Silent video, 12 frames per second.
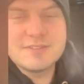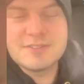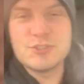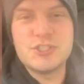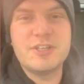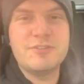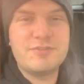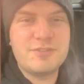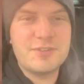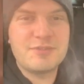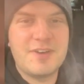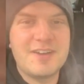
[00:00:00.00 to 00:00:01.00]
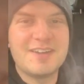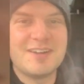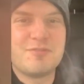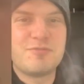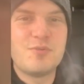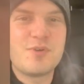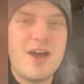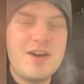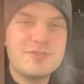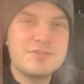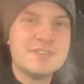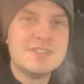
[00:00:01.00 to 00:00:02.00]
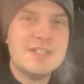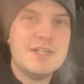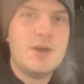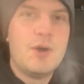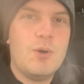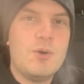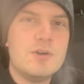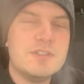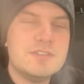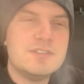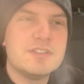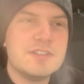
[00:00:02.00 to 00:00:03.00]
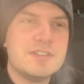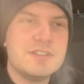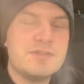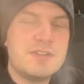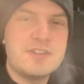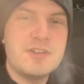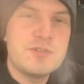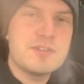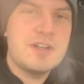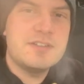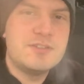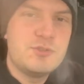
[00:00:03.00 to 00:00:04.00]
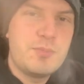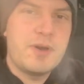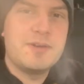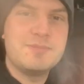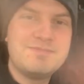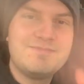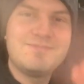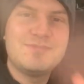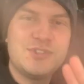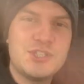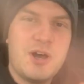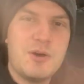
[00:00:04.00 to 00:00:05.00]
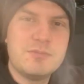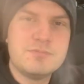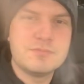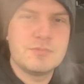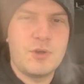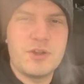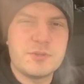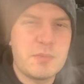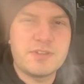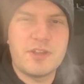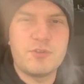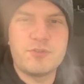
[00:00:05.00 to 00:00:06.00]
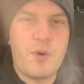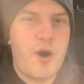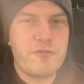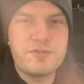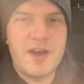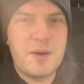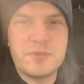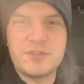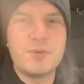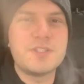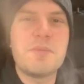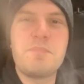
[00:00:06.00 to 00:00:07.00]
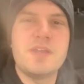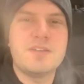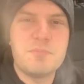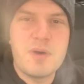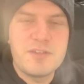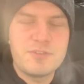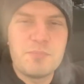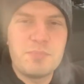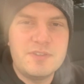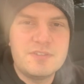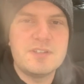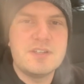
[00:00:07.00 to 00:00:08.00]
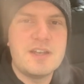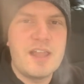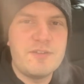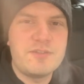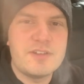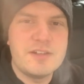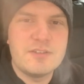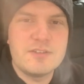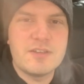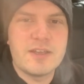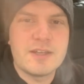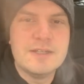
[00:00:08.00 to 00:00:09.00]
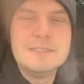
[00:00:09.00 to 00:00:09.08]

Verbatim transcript: und Chef fahren an den Flughafen und äh, wir sehen uns gleich in Dubai. Ciao. Oder ich mache da noch so Aufnahmen. Ich wurde gebeten, mal so ein bisschen den Lifestyle zu zeigen.